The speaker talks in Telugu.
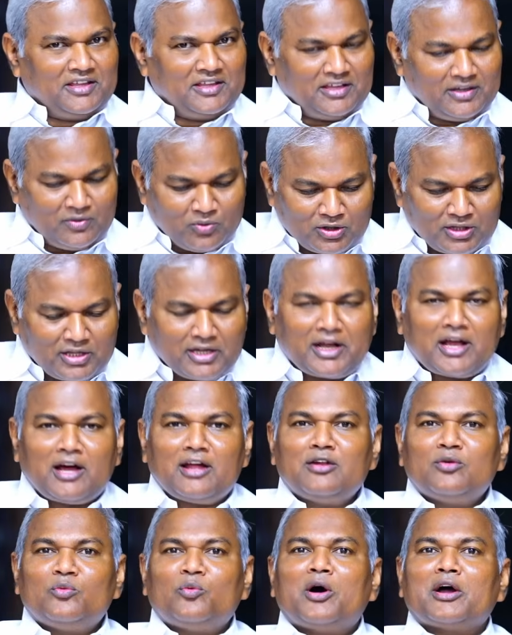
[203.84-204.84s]
ఈ
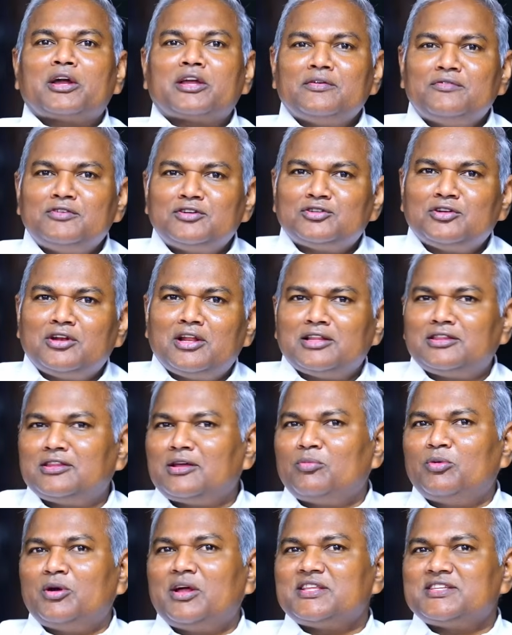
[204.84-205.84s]
ఉదయకాలం వాక్యం వింటున్న
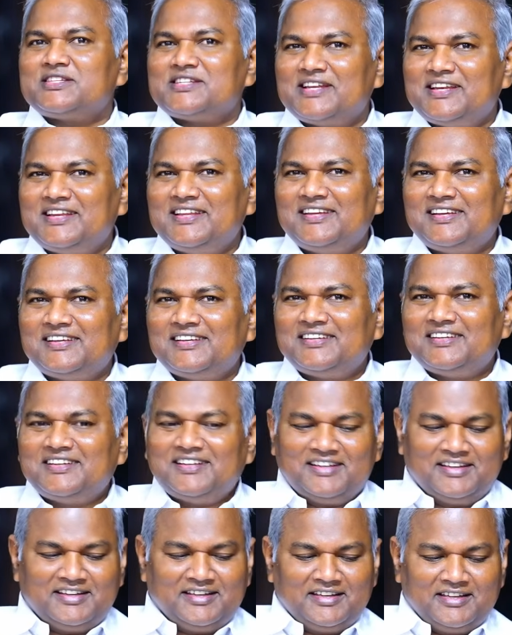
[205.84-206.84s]
తమ్ముడా చెల్లి
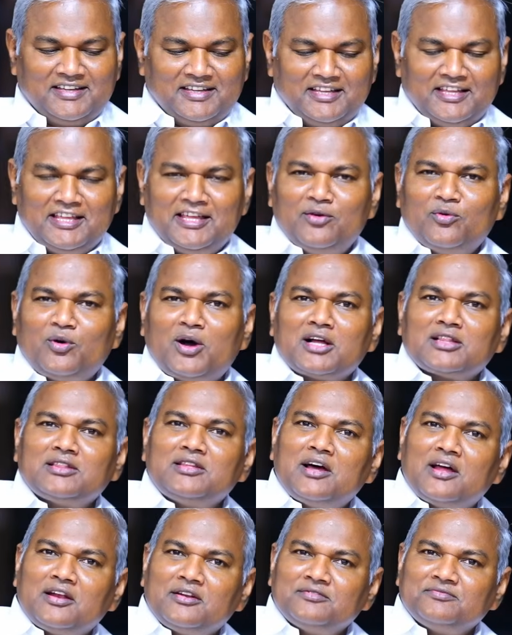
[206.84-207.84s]
ఈ
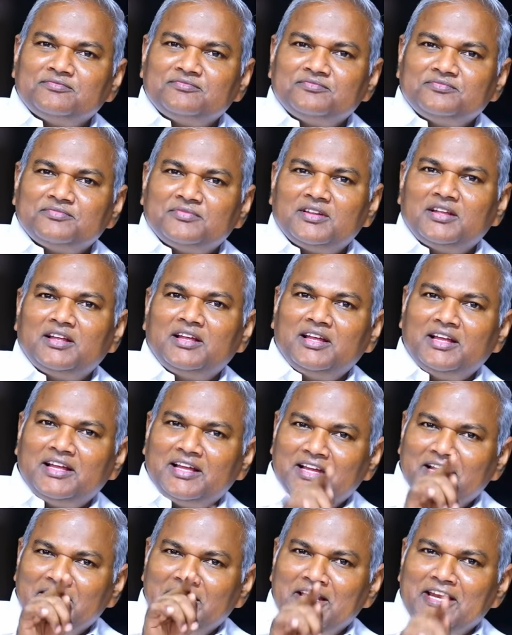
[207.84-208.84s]
వాగ్దానం
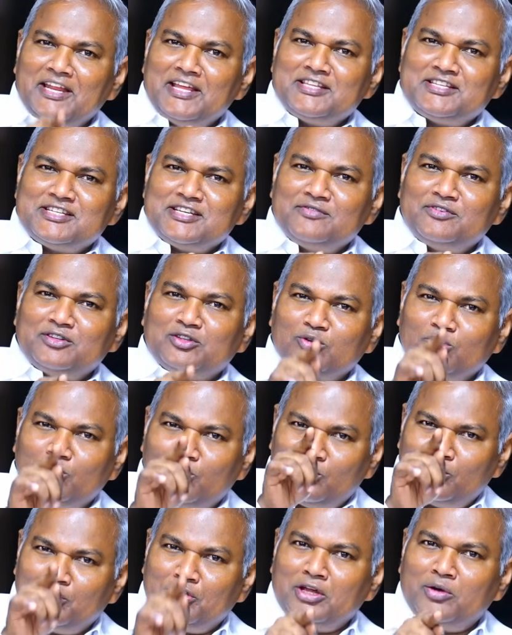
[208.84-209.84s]
నీ
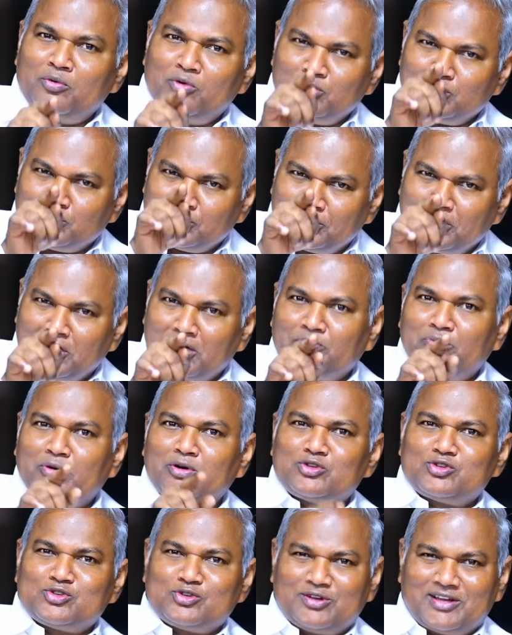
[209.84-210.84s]
జీవితంలో దేవుడు
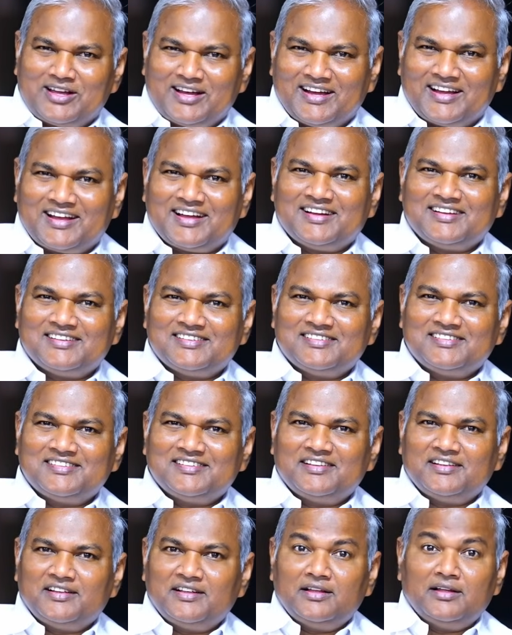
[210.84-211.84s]
స్థిరపరచునుగాక
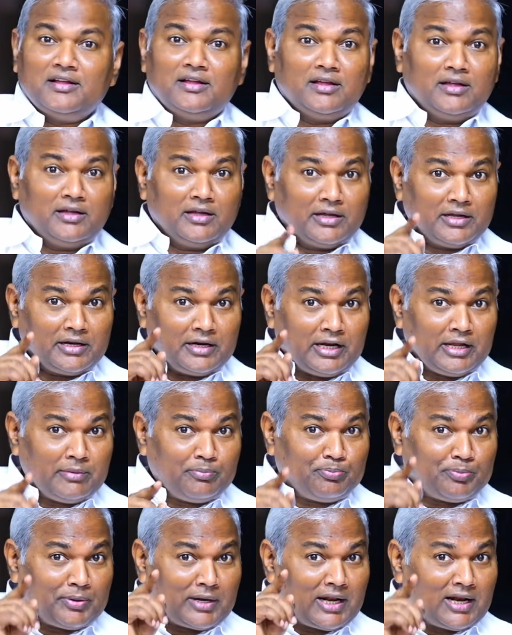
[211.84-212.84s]
నీ
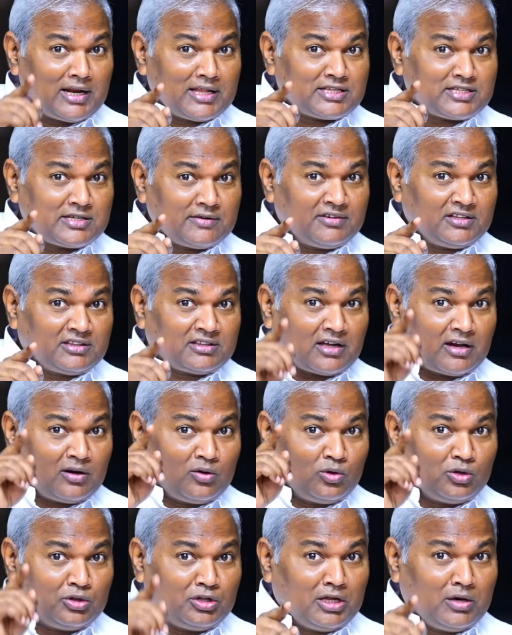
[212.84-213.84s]
పిల్లల
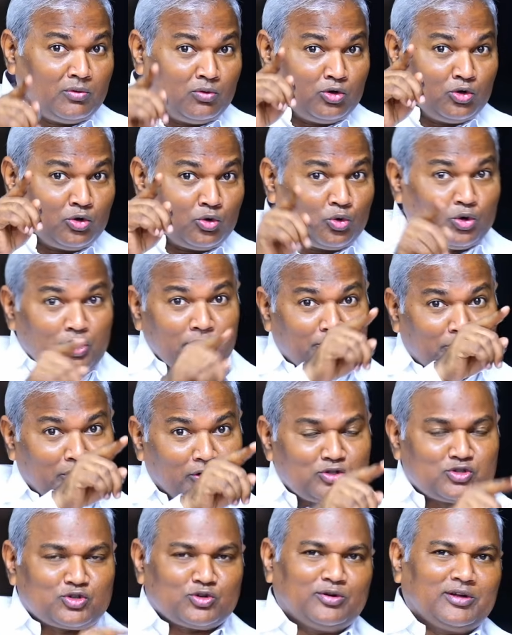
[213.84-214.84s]
జీవితాల్లో దేవుడు
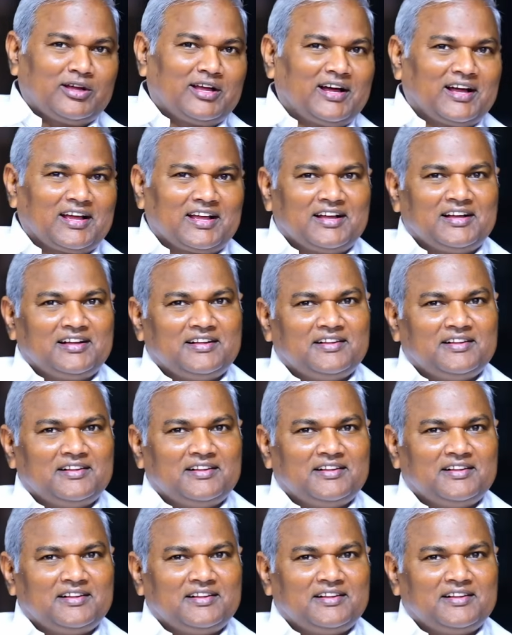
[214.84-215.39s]
రూఢిపరచునుగాక